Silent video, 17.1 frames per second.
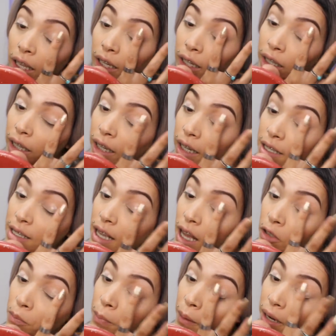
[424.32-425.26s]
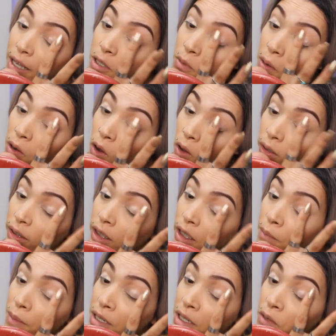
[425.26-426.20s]
Ele é engraçado, parece uma
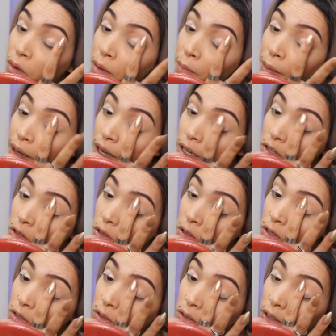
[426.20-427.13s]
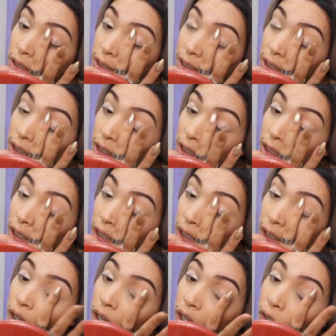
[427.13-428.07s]
colinha, mas não é pegajoso. Olha isso aqui.
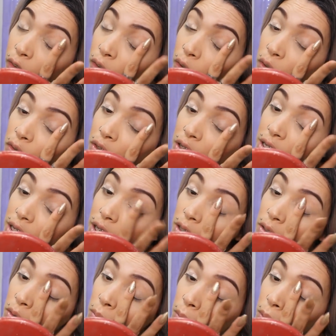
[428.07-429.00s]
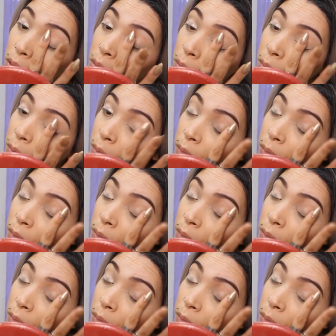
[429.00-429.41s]
Quem não tem o que fazer é isso mesmo.